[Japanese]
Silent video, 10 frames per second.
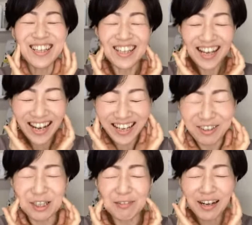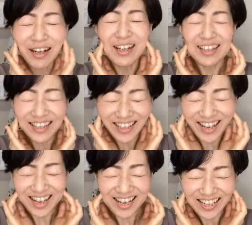痛い時は痛い
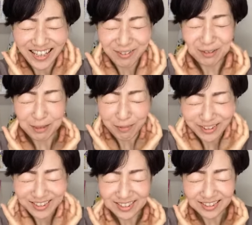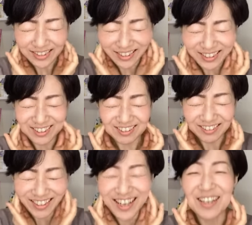けど気持ちいい
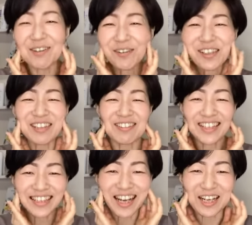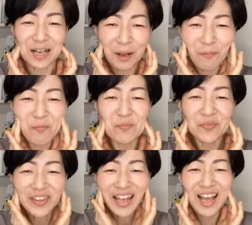ぐらいでほぐしてくださいね。
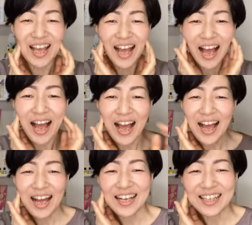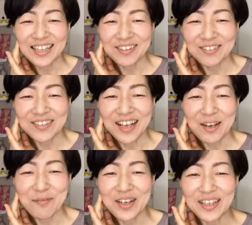ありがとうご
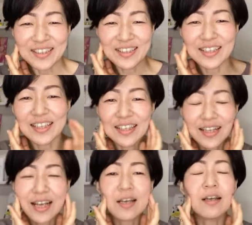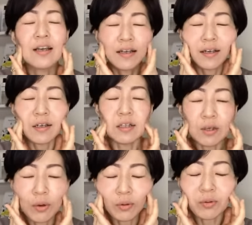ざいます。で、
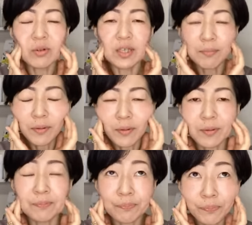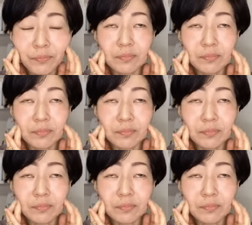でこの時も